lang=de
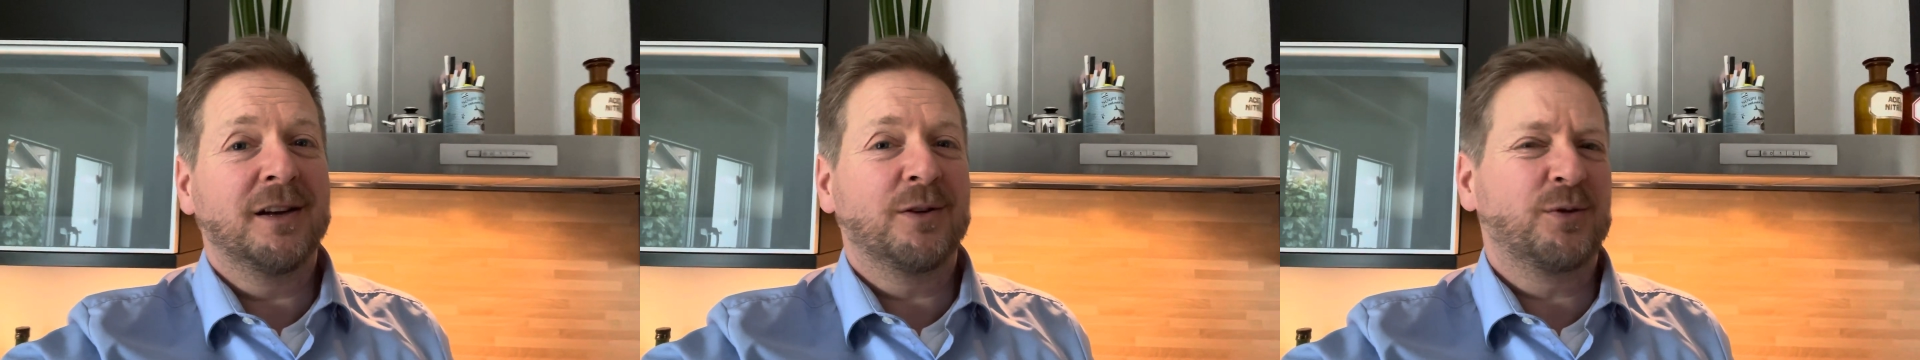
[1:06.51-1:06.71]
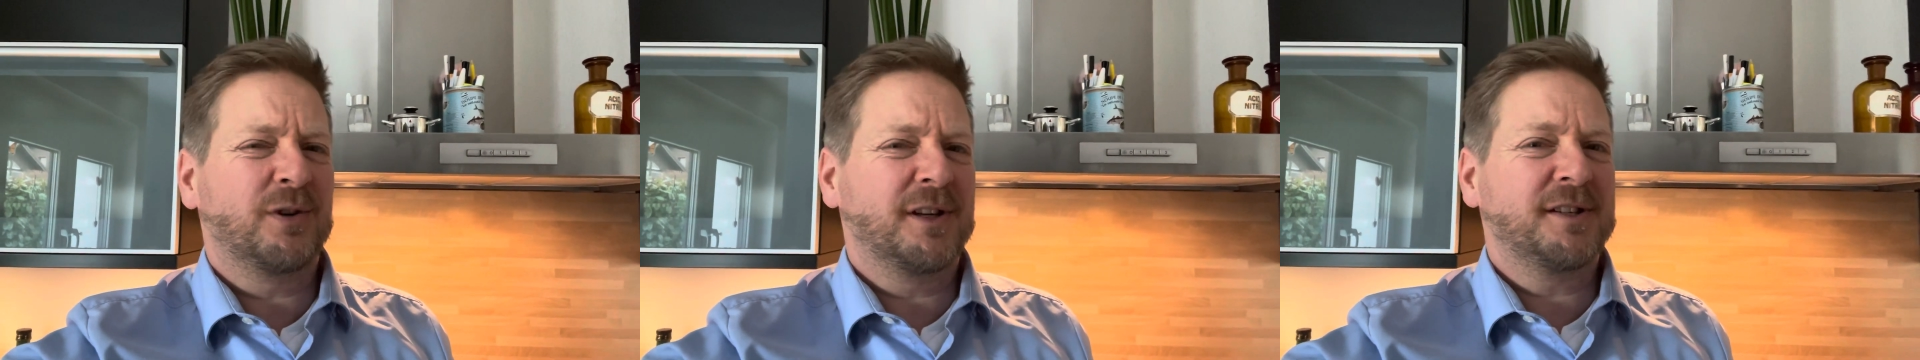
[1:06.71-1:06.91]

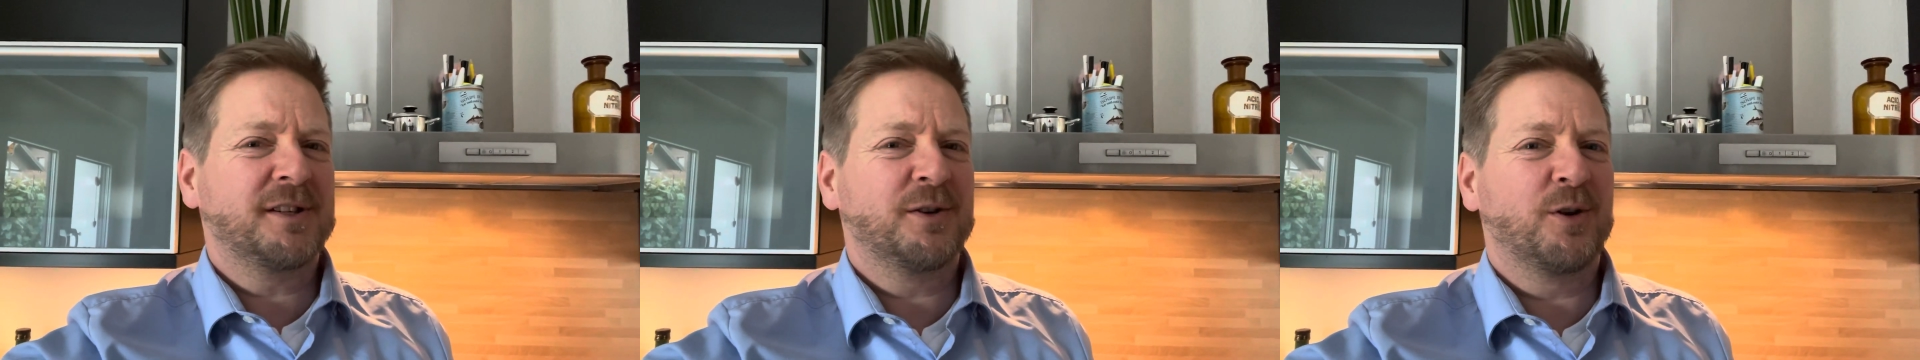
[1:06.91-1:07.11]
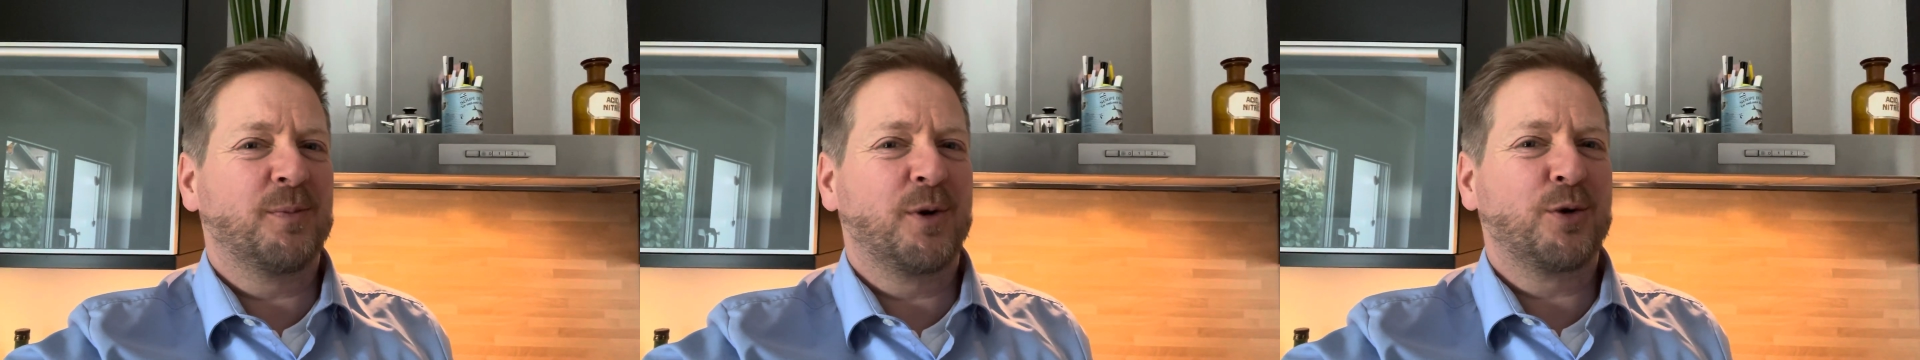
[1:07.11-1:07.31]
und lässt es
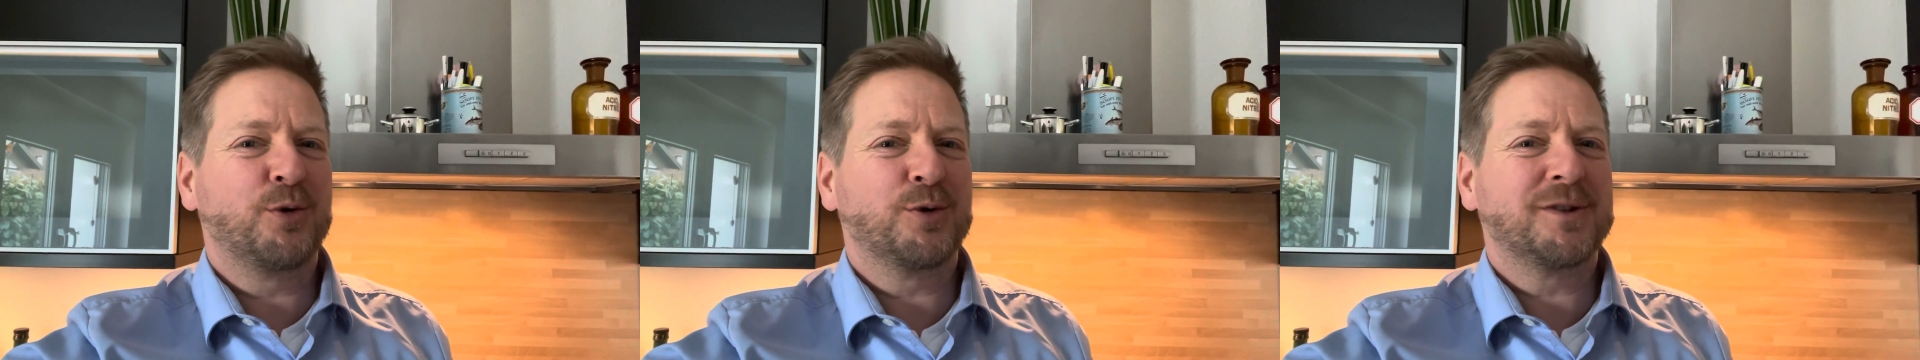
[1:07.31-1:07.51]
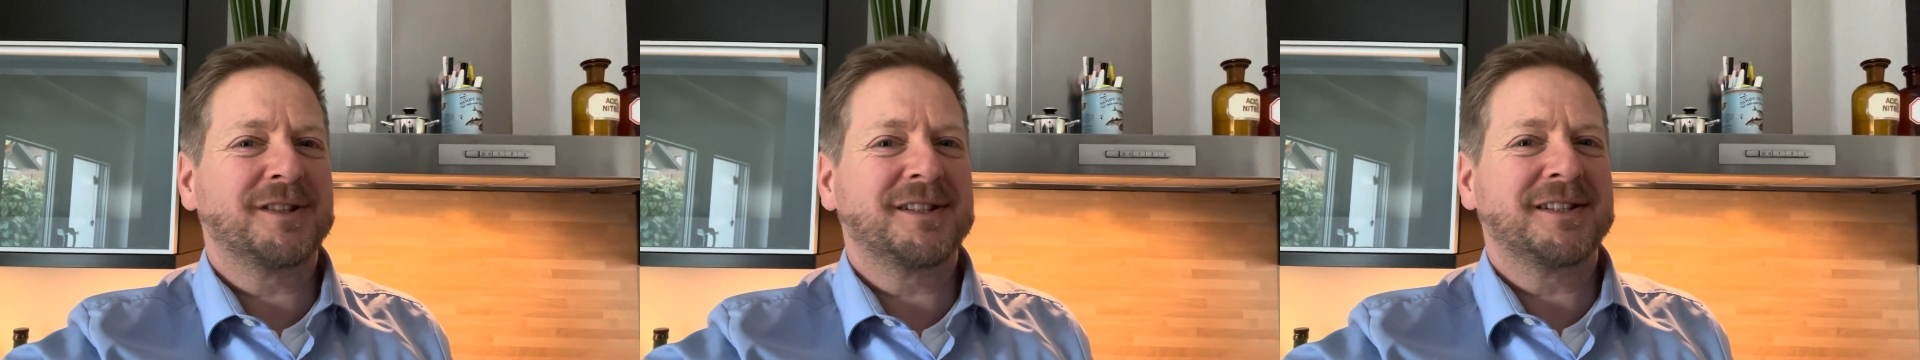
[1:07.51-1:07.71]
noch mal
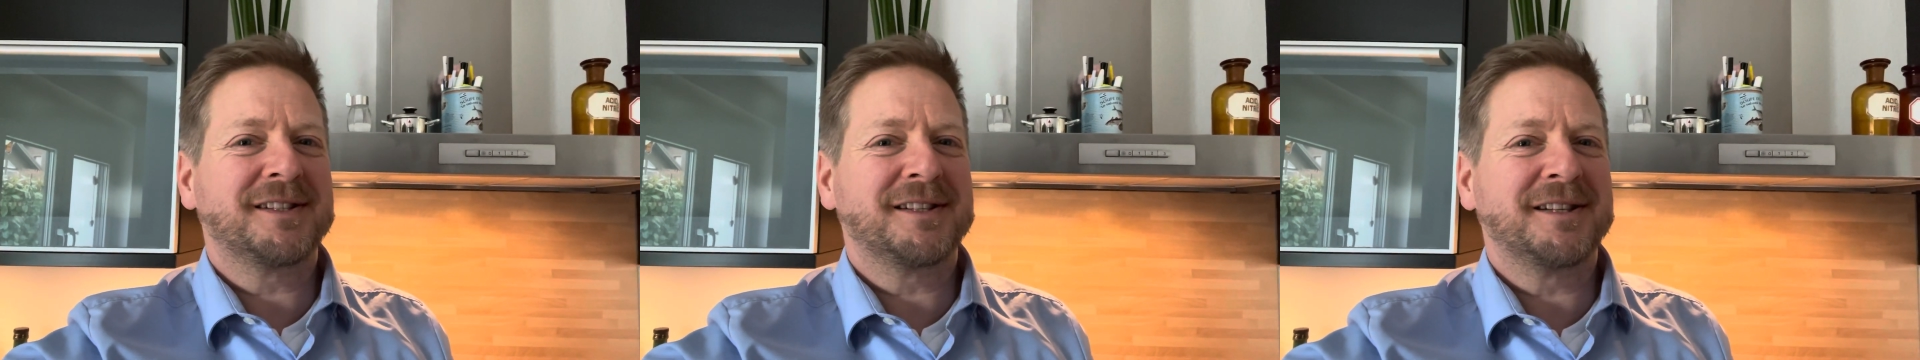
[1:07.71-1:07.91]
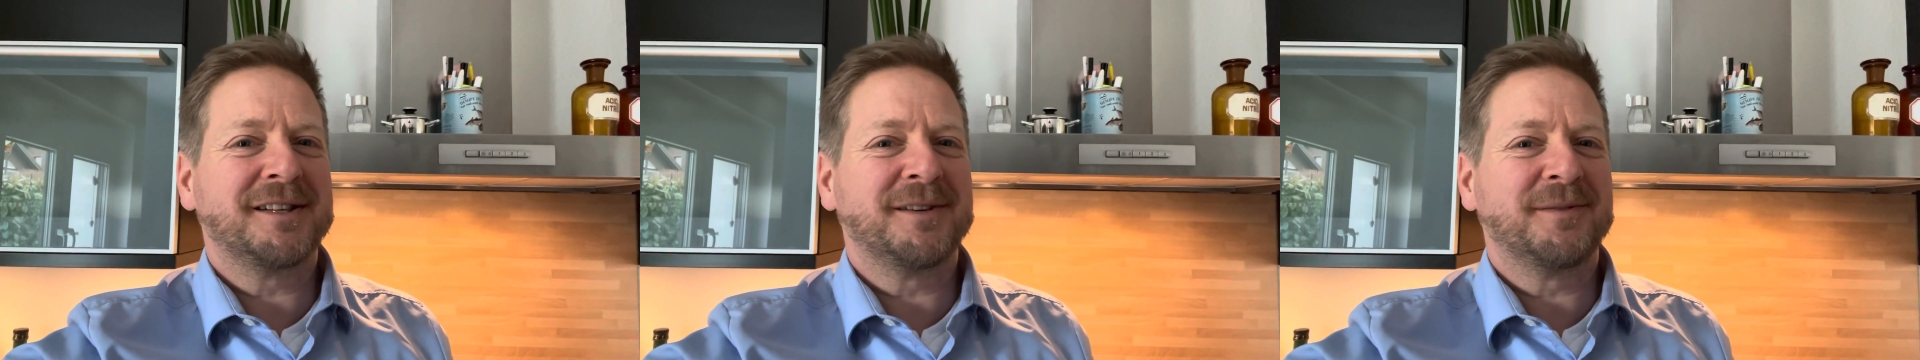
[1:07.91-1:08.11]
kurz
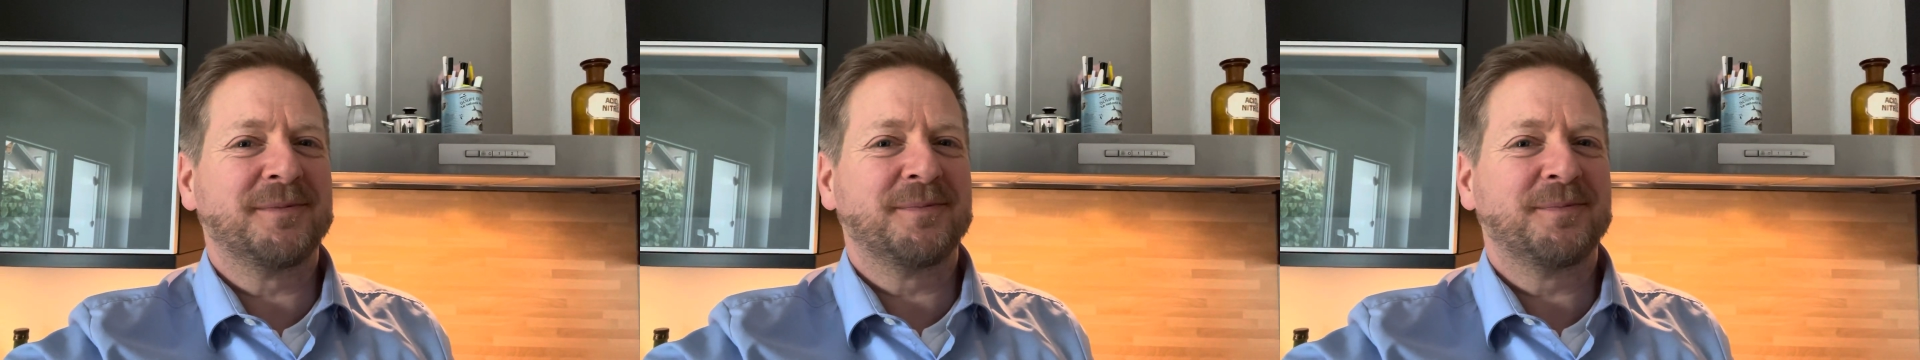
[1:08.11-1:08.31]
ziehen.